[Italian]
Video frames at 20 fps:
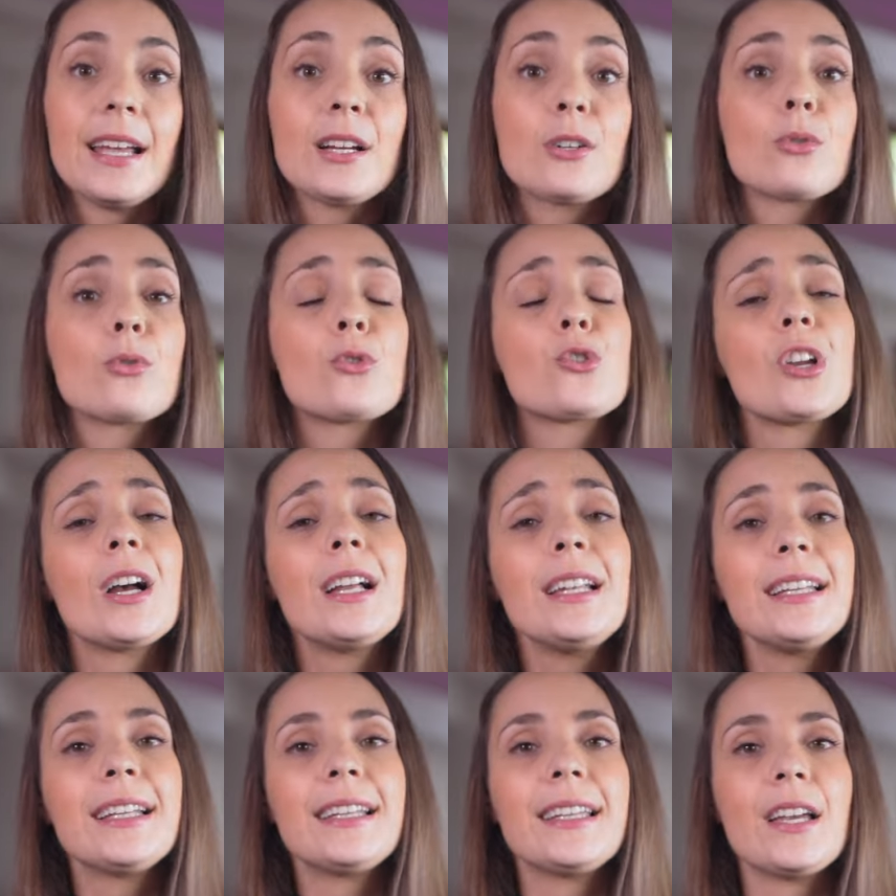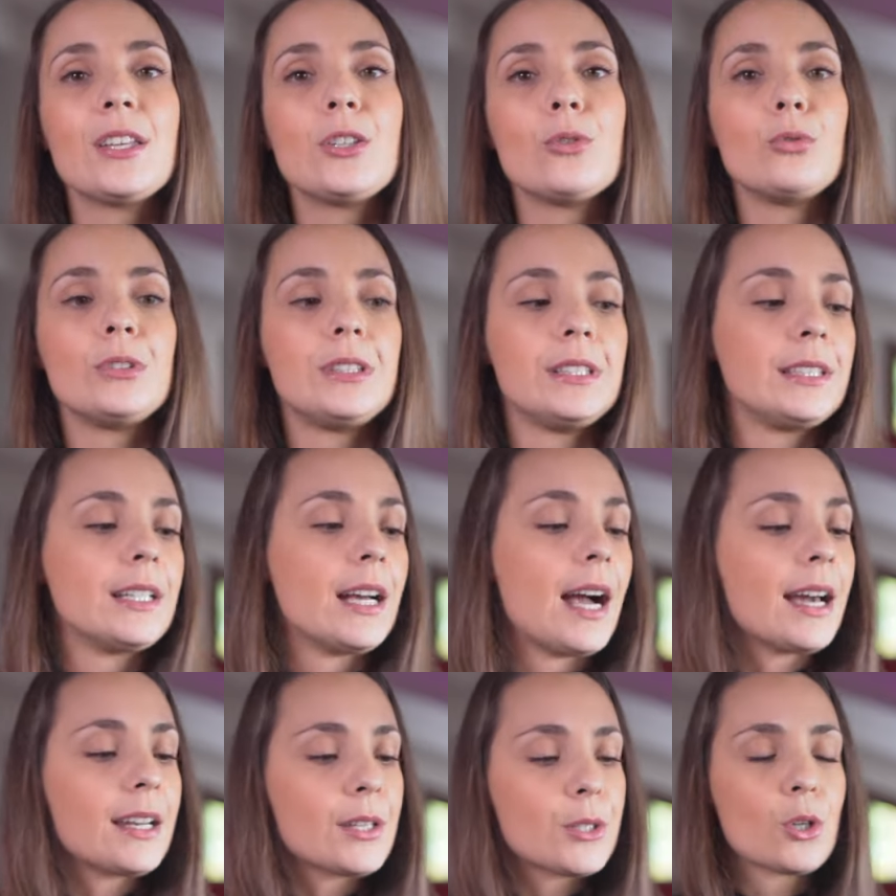è cruciale che aiuti
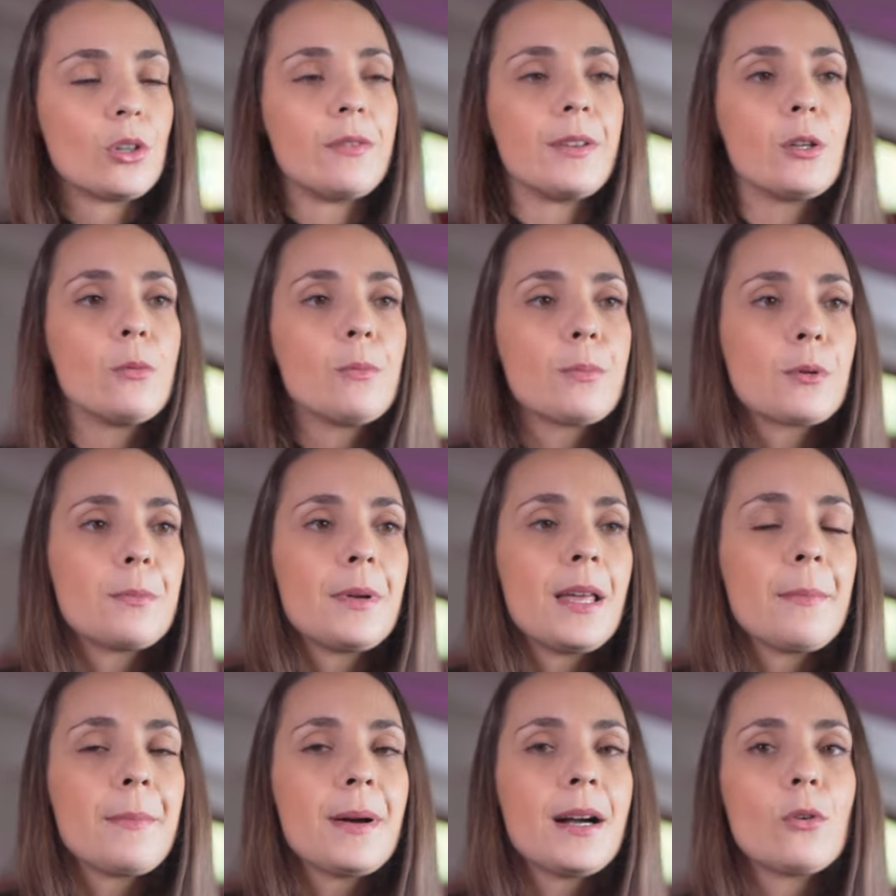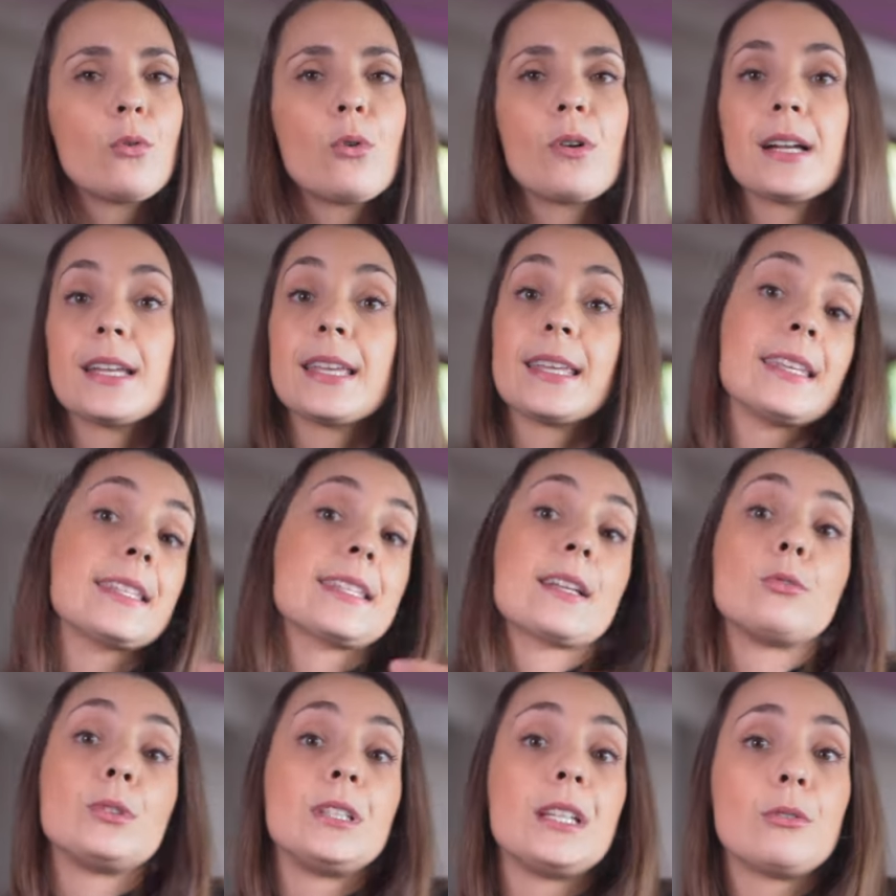a risolvere un problema o a
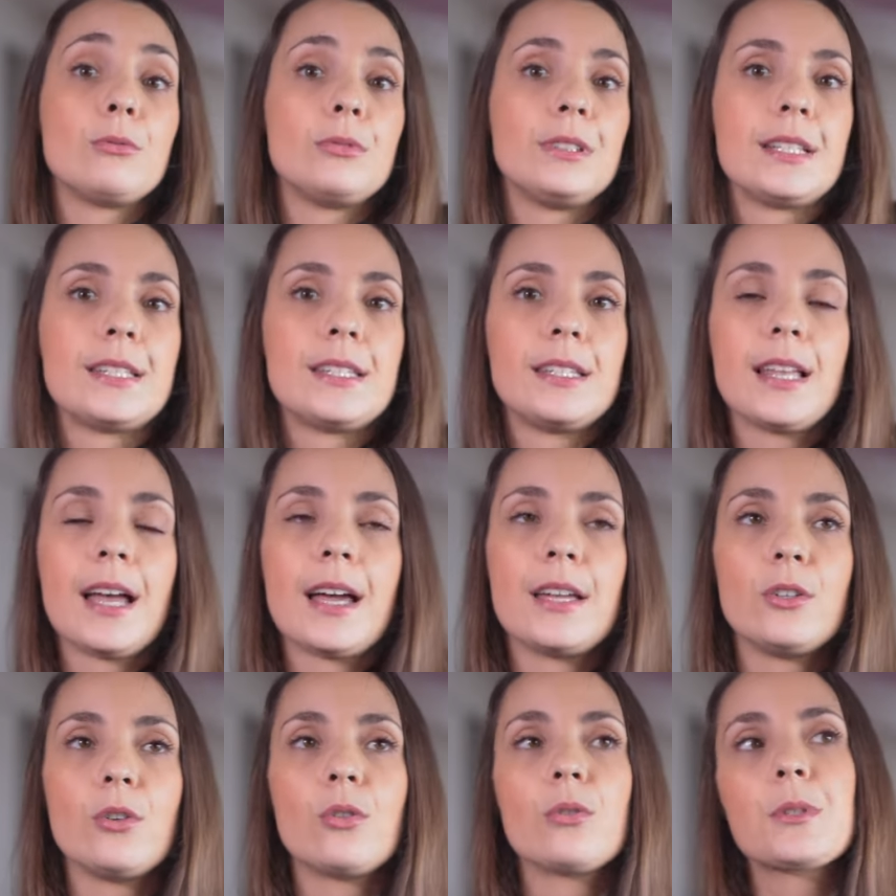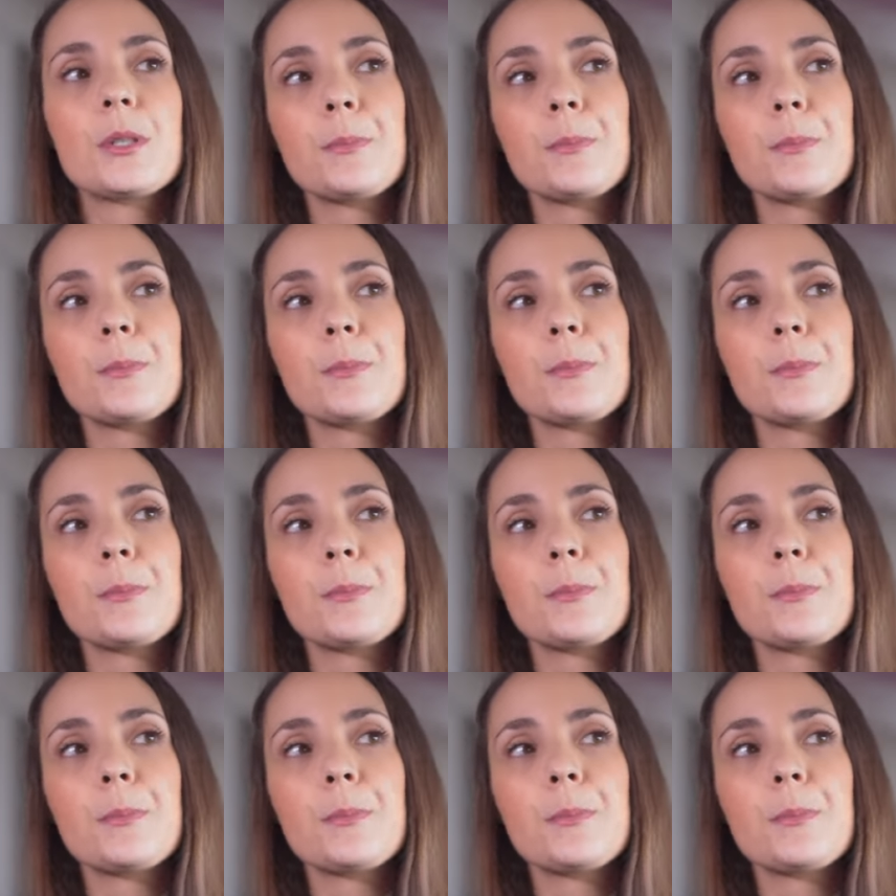esaudire un desiderio.